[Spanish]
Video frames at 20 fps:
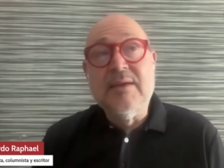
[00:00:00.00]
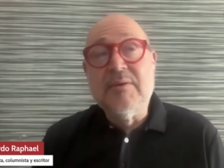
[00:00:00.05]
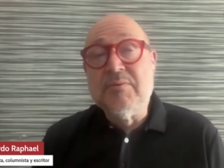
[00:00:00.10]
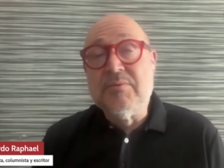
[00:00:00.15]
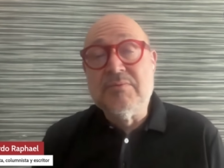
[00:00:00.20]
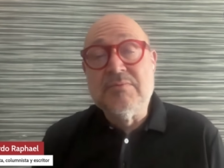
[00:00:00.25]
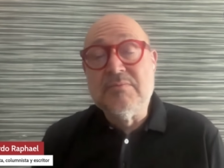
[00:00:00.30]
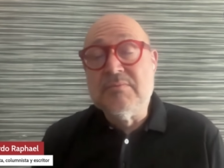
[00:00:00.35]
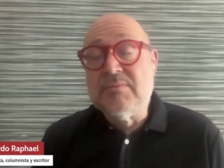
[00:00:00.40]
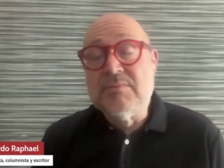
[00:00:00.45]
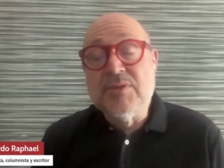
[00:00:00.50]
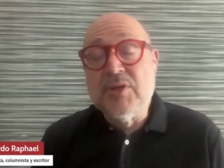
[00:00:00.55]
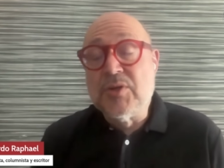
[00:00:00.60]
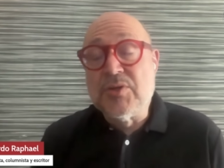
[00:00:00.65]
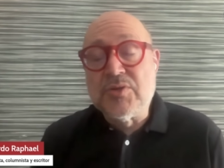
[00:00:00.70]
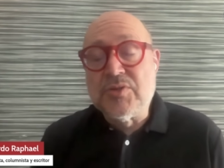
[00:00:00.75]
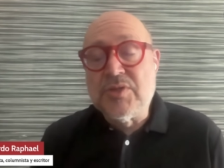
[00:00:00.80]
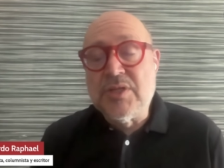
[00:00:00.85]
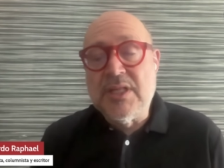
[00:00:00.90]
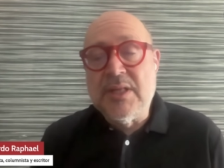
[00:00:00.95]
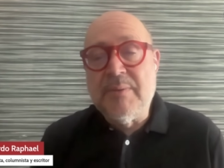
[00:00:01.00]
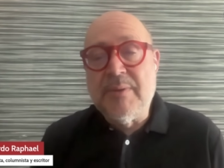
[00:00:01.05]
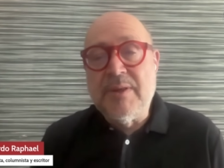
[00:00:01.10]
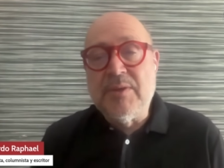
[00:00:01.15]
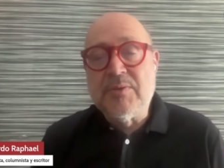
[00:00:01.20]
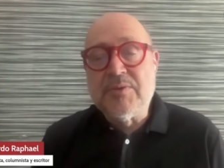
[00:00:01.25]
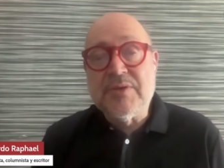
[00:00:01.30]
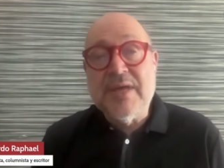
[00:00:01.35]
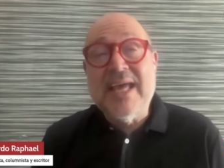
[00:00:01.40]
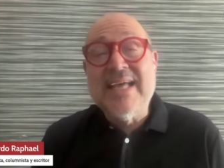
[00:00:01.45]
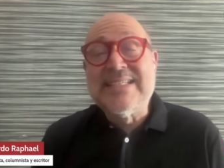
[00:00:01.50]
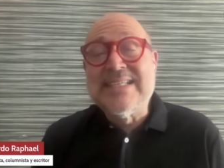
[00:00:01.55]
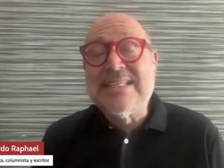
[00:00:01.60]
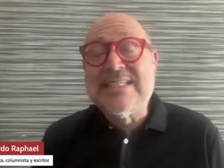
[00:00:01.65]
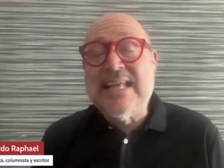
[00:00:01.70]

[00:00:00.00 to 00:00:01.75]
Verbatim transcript: y, un, y otros individuos.